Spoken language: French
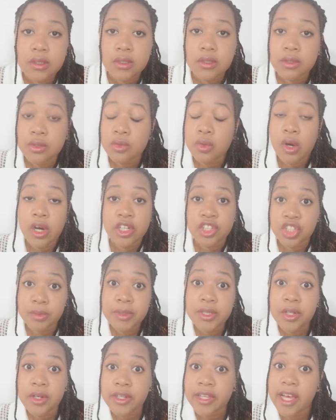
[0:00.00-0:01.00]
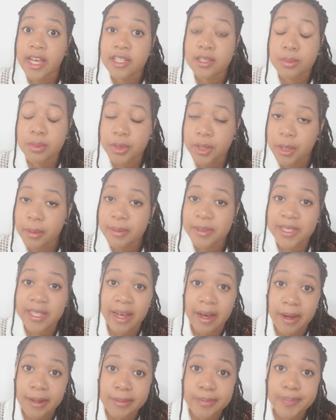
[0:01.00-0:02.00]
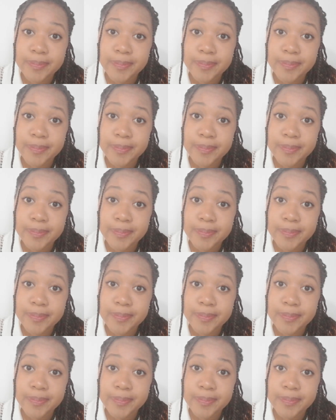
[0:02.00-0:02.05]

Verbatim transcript: on n'aura jamais d'orgasme comme ça.